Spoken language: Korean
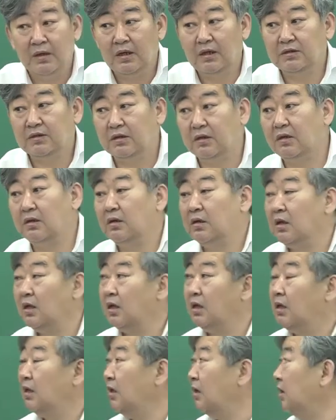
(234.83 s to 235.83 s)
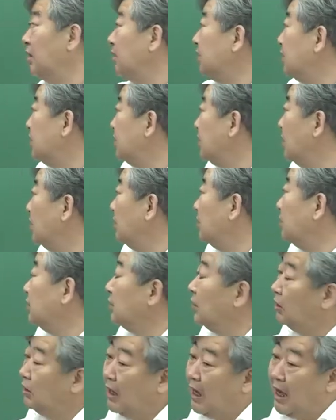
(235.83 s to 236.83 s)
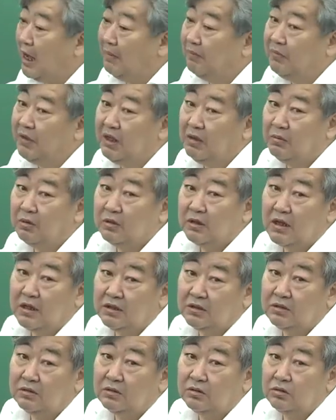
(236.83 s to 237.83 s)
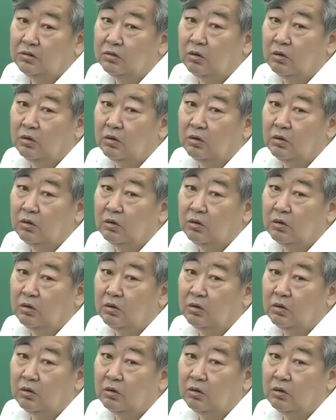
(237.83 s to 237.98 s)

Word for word: 그래서 이 암기보다는